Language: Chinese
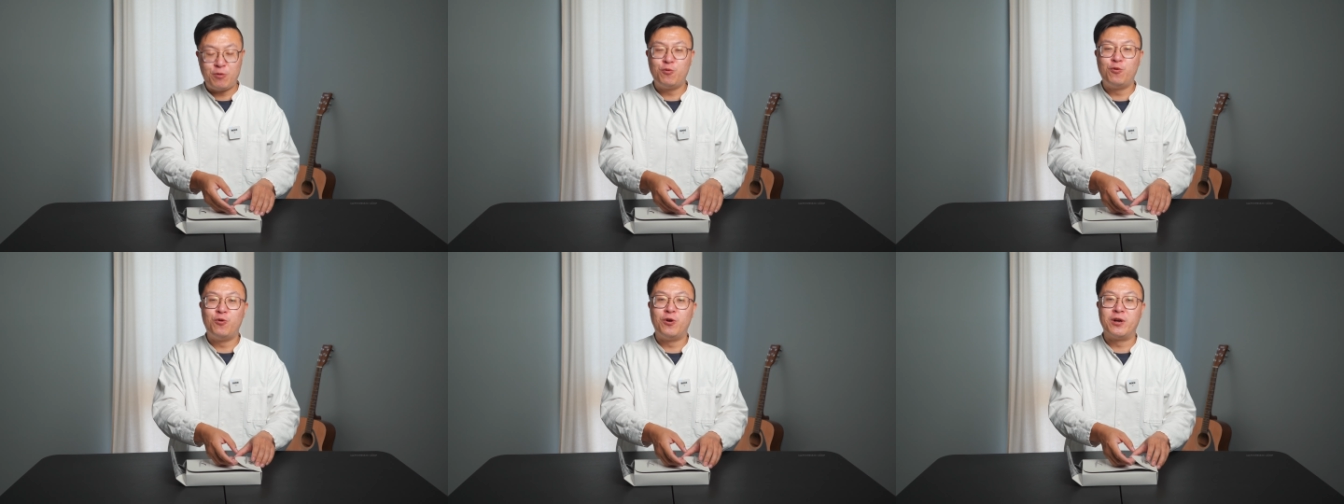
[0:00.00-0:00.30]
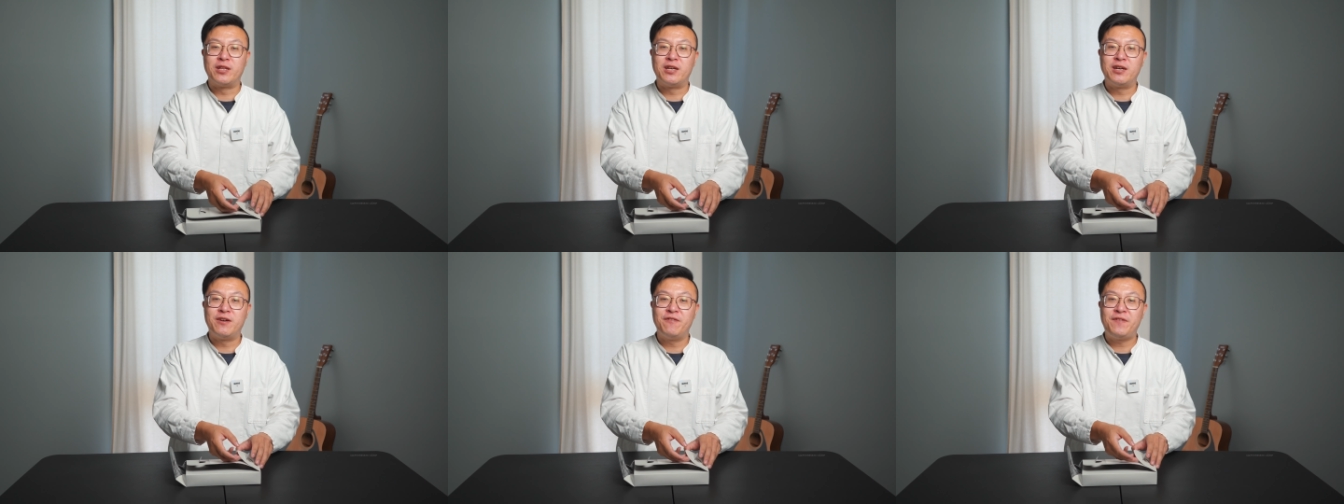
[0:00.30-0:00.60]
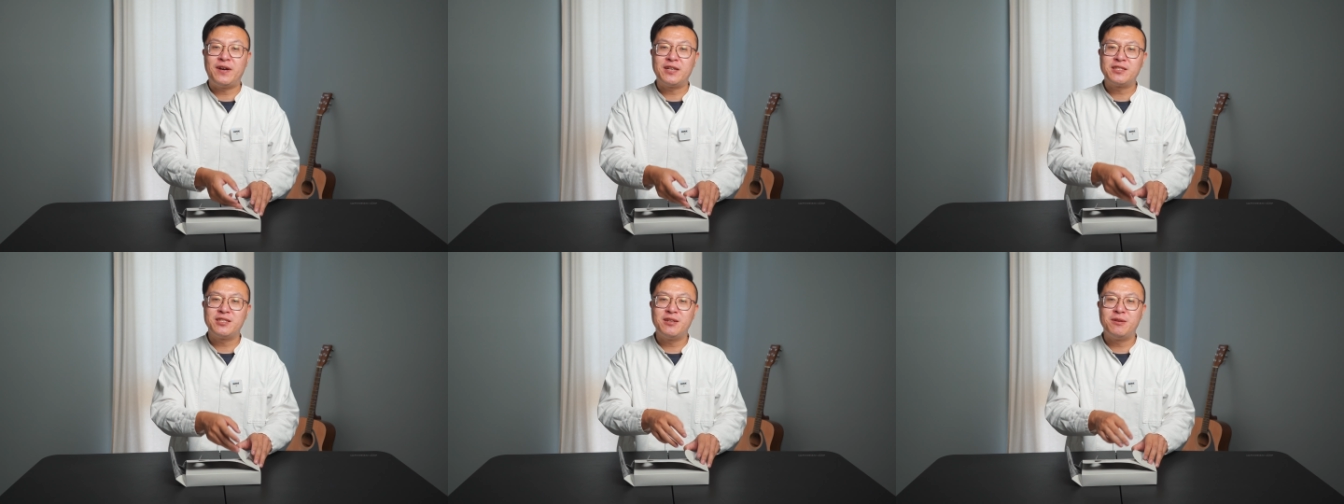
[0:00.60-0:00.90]
我呢，
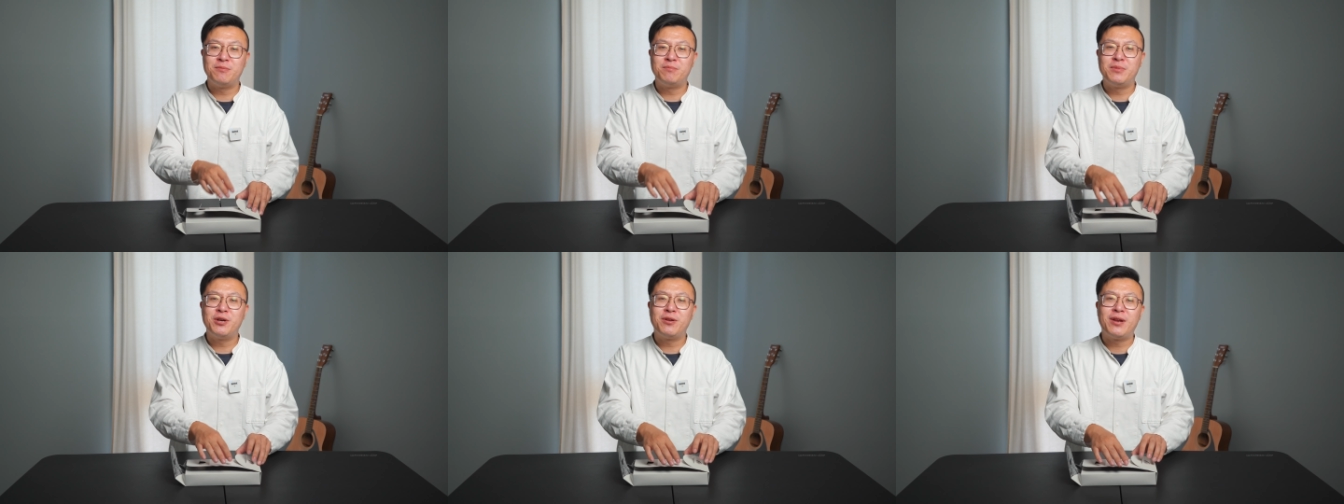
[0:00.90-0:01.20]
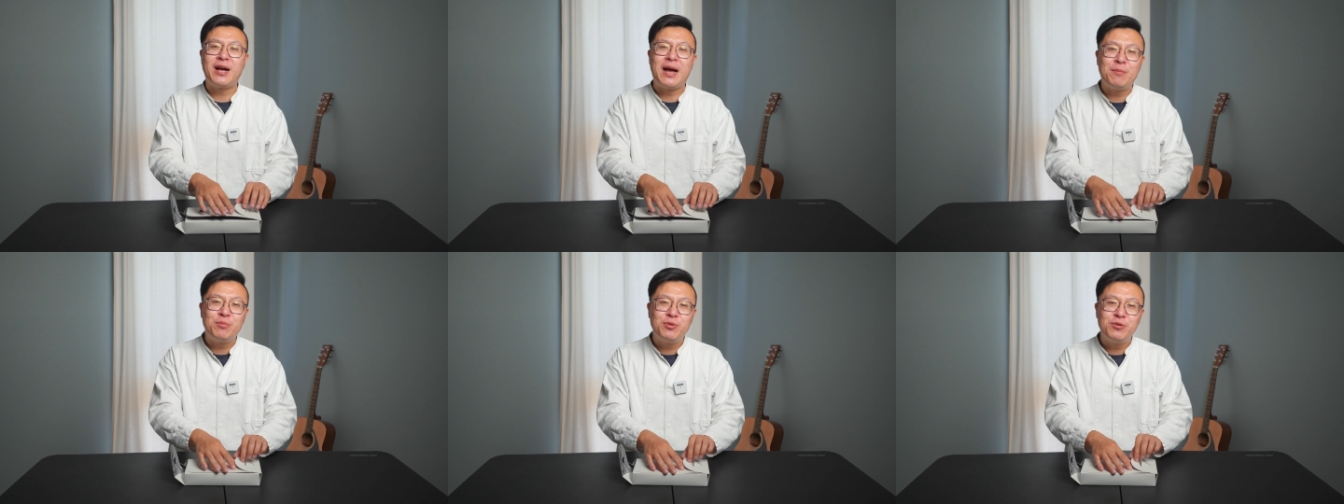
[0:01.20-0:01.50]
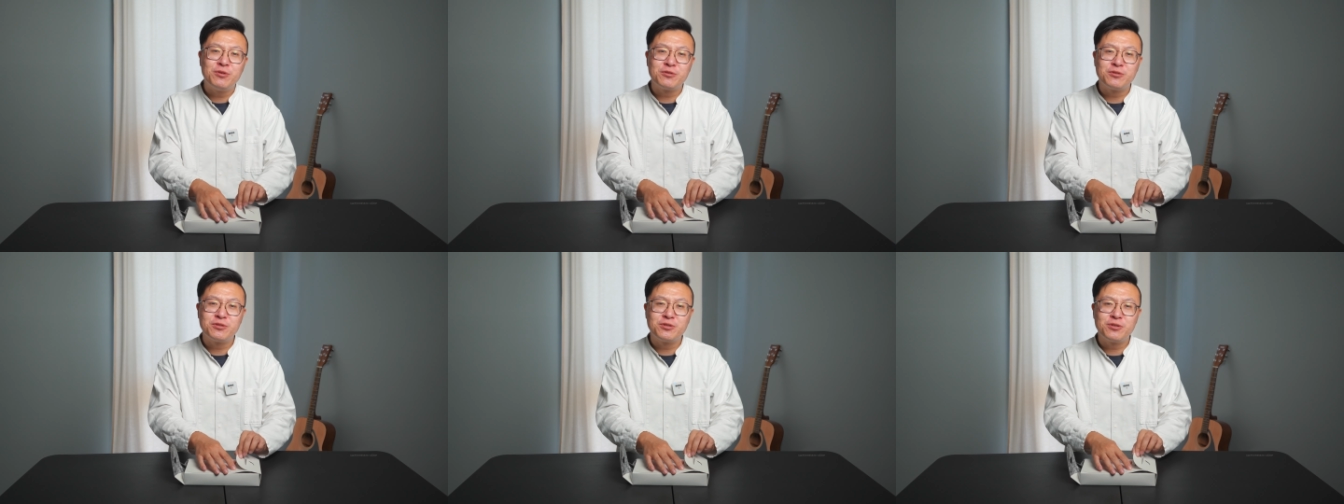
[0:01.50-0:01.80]
发现没有了
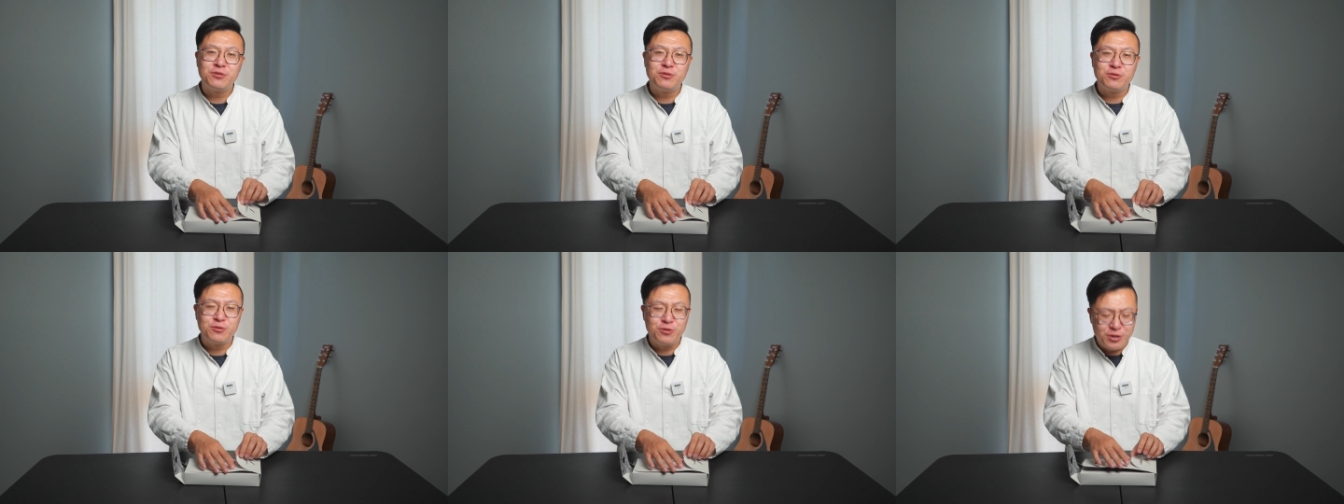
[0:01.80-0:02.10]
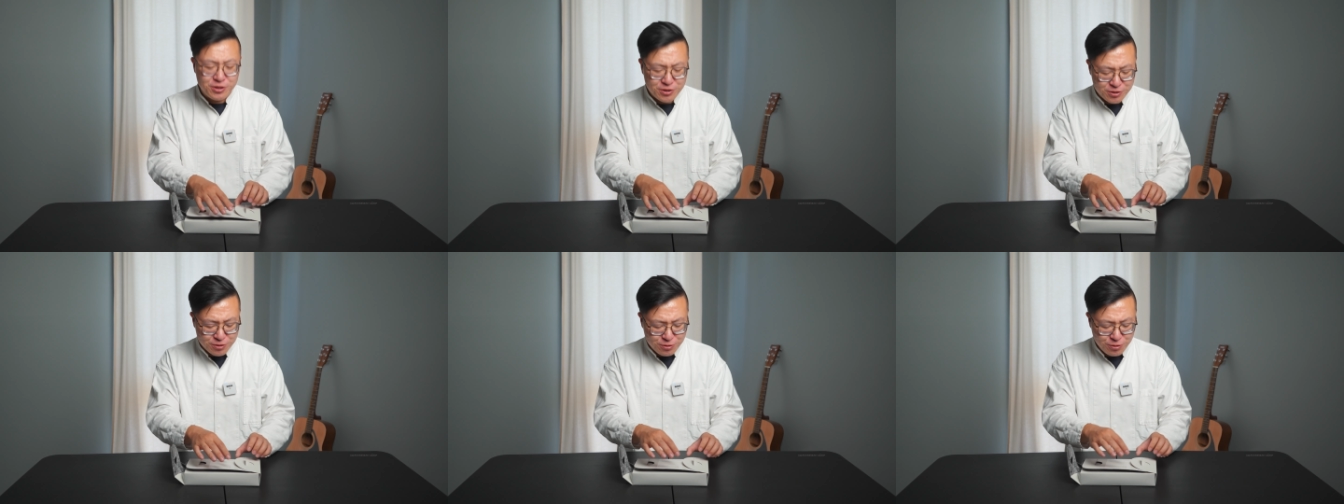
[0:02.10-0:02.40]
Apple Watch 之后，确实